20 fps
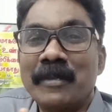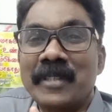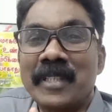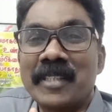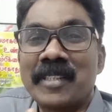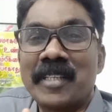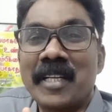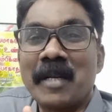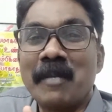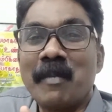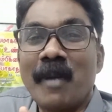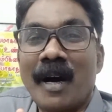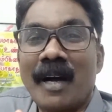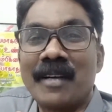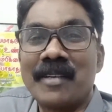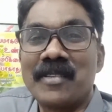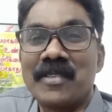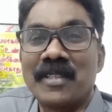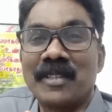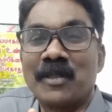சிக்ஸ்டீன்
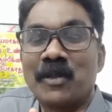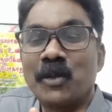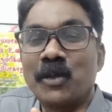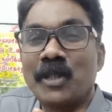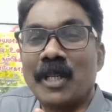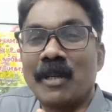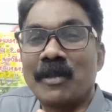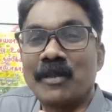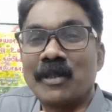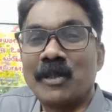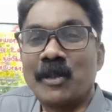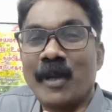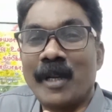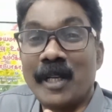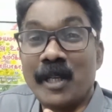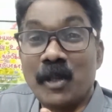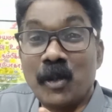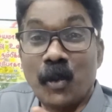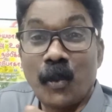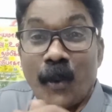மார்ச் டூ தௌசண்ட்
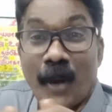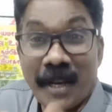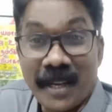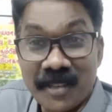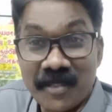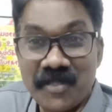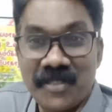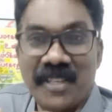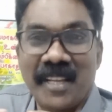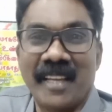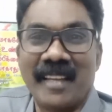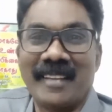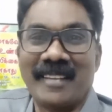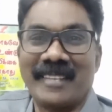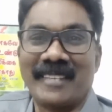டுவெண்ட்டி டூ வெனஸ்டே